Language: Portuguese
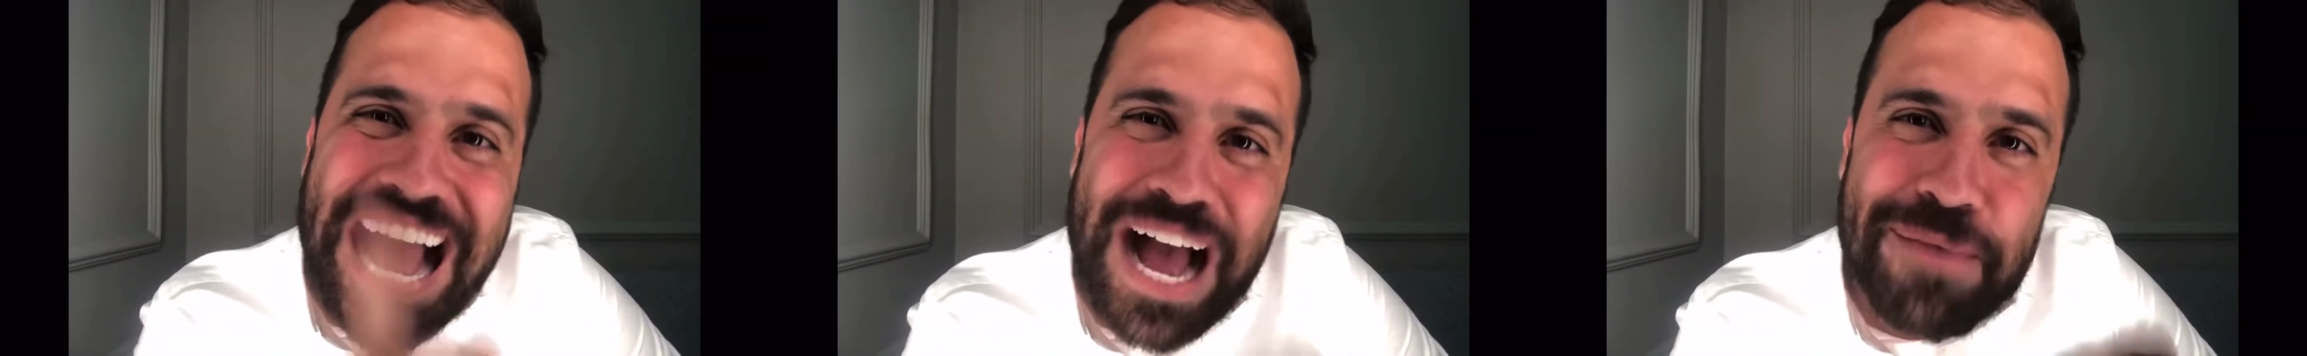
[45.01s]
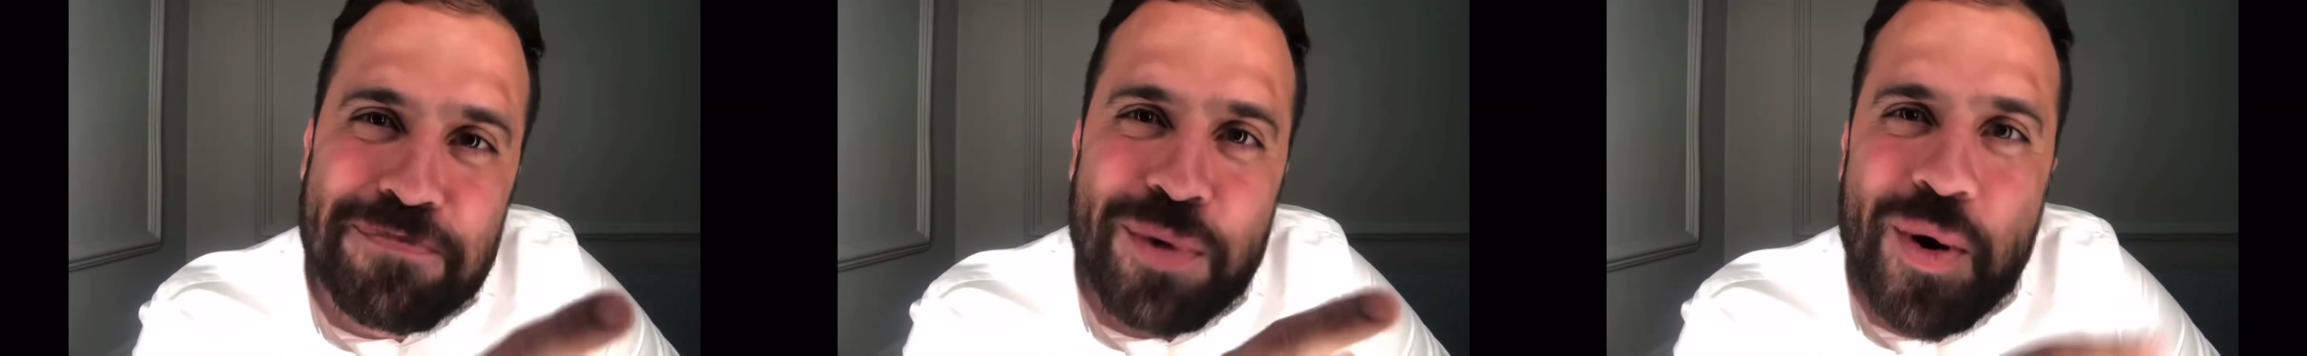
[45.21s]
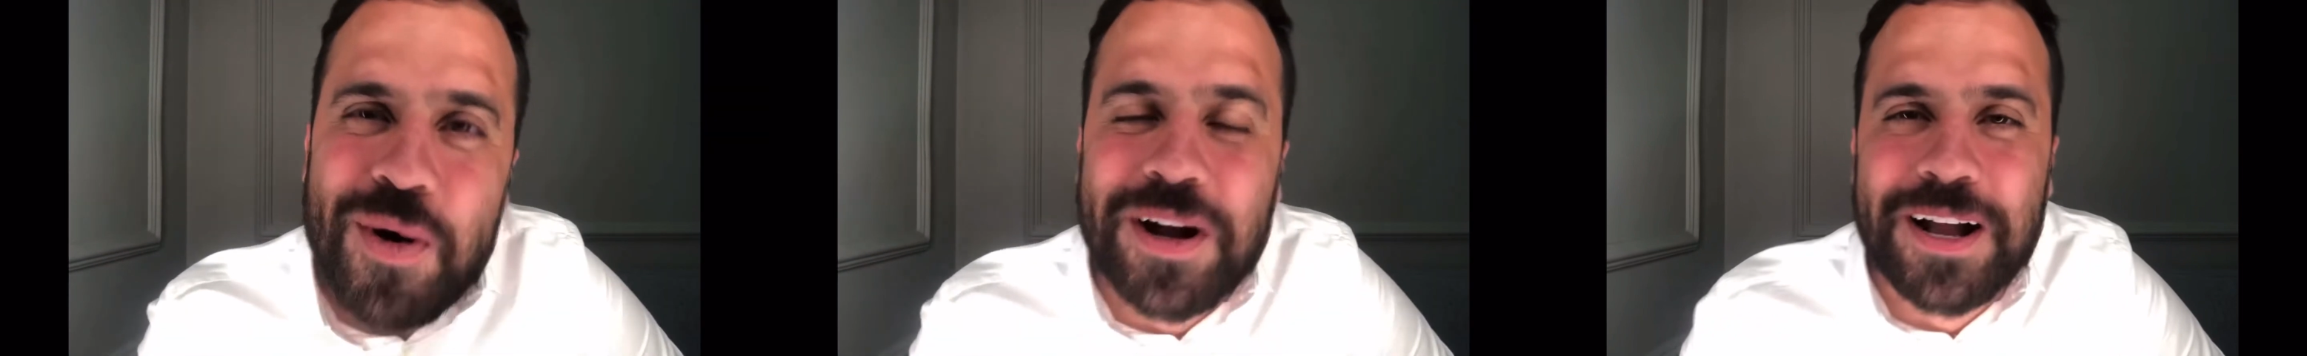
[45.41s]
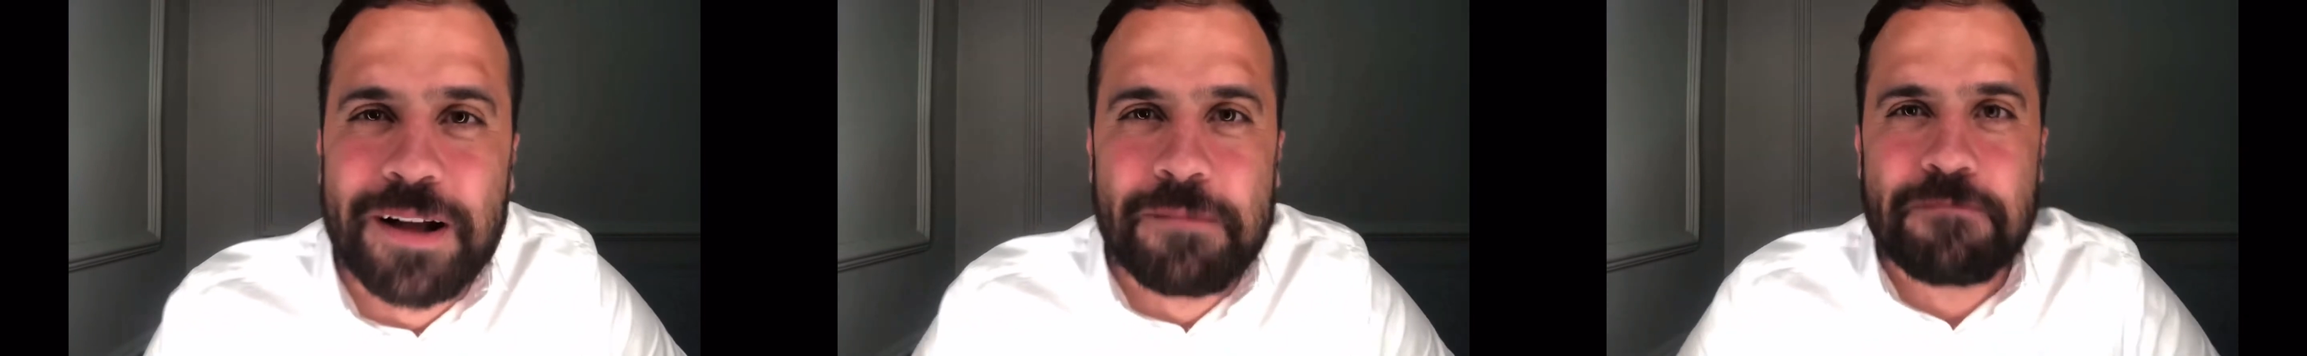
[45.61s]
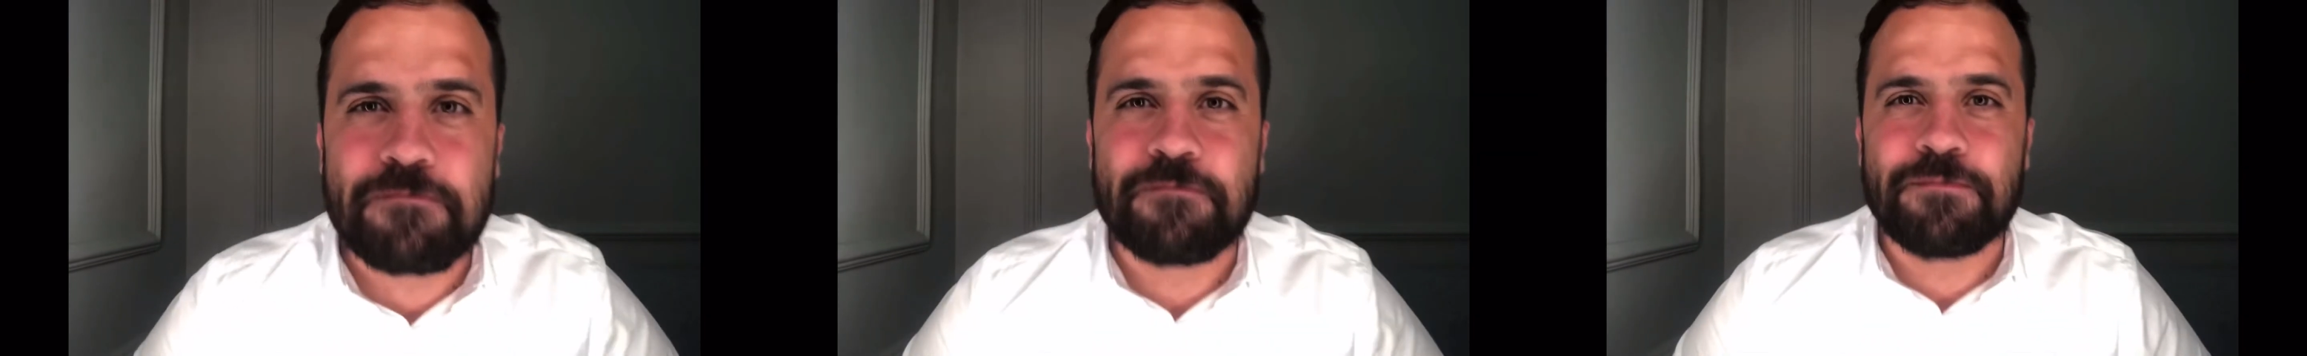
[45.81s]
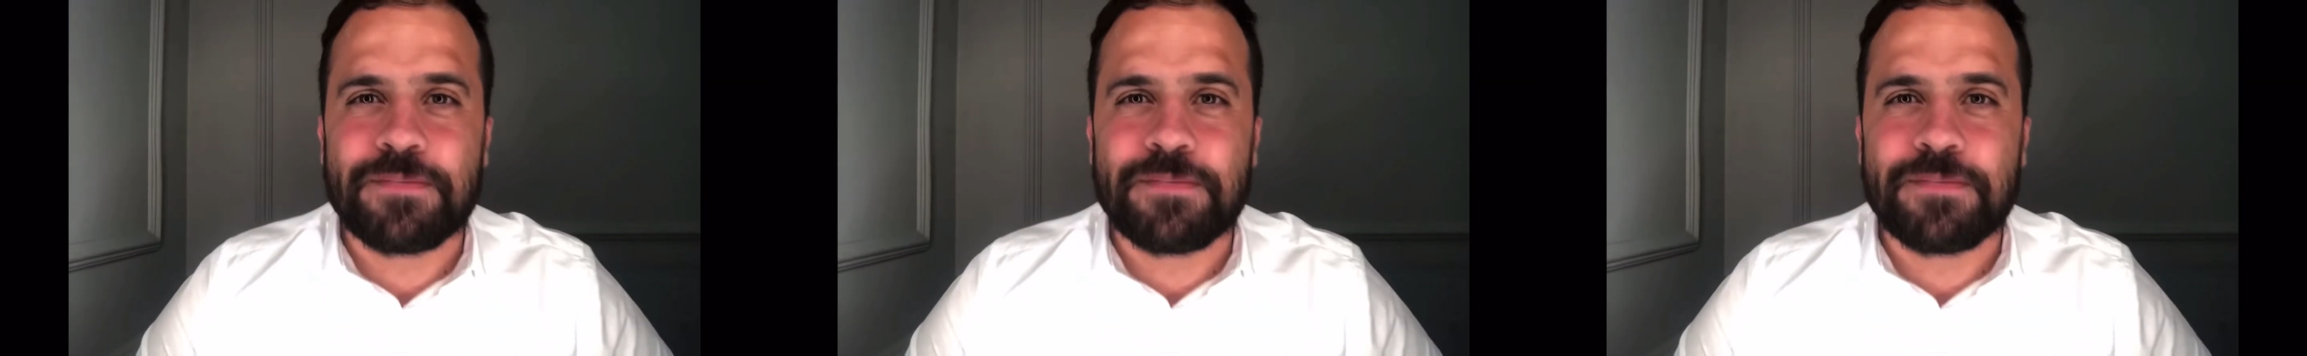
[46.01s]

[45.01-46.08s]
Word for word: a boca.